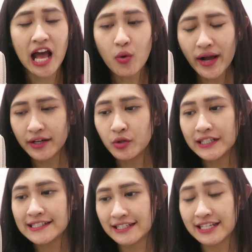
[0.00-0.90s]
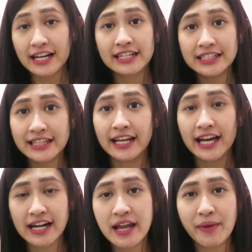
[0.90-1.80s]
aku akan nulis secara detail
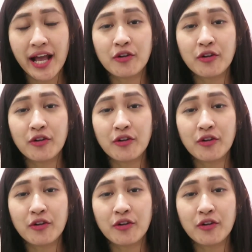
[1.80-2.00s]
karena emang